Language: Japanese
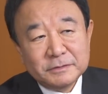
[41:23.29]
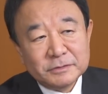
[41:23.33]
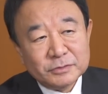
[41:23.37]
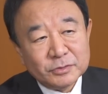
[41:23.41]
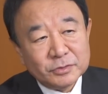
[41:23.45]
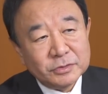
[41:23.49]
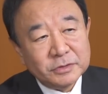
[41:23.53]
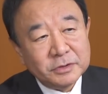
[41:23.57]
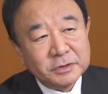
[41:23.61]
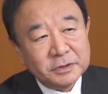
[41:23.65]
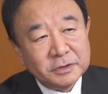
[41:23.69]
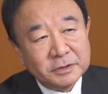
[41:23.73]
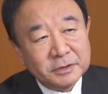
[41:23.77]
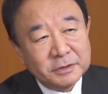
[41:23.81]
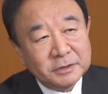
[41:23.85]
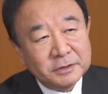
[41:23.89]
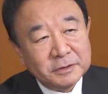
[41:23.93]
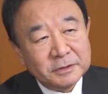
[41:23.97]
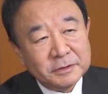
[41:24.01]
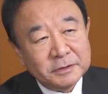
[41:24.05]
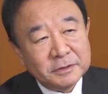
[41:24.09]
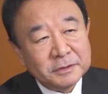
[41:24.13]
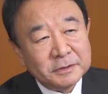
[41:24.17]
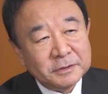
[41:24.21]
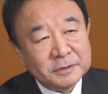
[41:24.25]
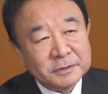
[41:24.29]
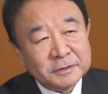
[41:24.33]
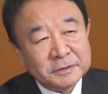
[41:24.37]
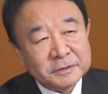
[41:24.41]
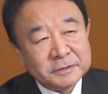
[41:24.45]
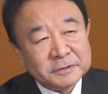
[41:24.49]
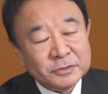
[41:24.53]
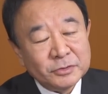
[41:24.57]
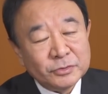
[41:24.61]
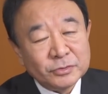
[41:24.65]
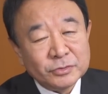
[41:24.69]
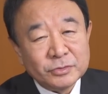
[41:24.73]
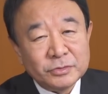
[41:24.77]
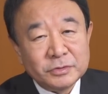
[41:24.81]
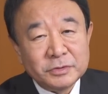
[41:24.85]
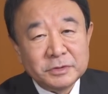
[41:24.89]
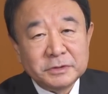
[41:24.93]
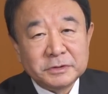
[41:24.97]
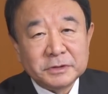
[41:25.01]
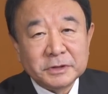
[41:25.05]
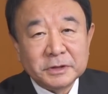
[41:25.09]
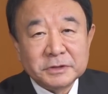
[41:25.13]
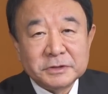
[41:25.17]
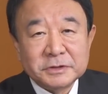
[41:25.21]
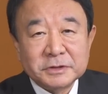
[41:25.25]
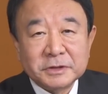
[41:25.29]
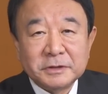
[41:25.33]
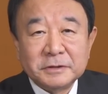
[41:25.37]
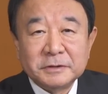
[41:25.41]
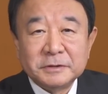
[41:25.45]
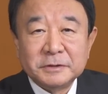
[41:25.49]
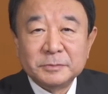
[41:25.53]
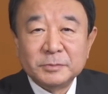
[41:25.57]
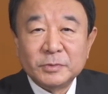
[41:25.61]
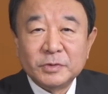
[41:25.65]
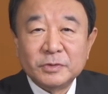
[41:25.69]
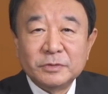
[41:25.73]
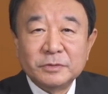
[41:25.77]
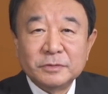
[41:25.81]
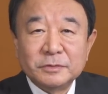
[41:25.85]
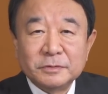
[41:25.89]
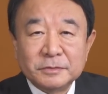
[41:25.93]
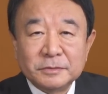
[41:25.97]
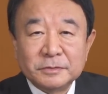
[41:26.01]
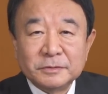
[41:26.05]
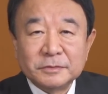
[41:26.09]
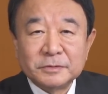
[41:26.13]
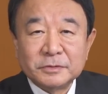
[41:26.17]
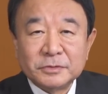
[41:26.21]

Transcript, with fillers: それで、えー、強硬に大使館にも